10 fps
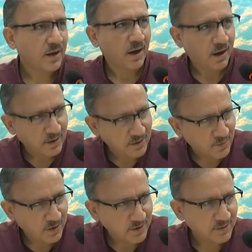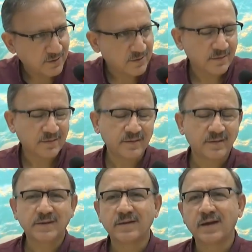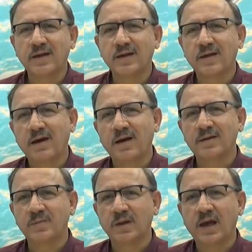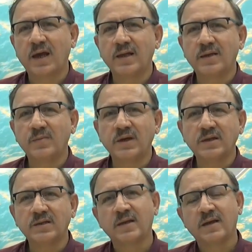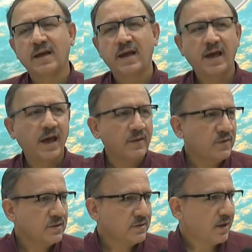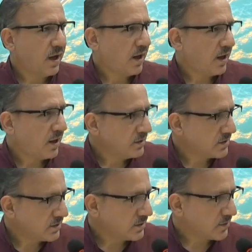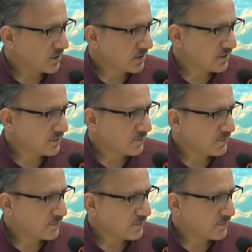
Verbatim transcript: ali beyt ikisi de aynı manı. Ehli beyt evin ahalisi demek.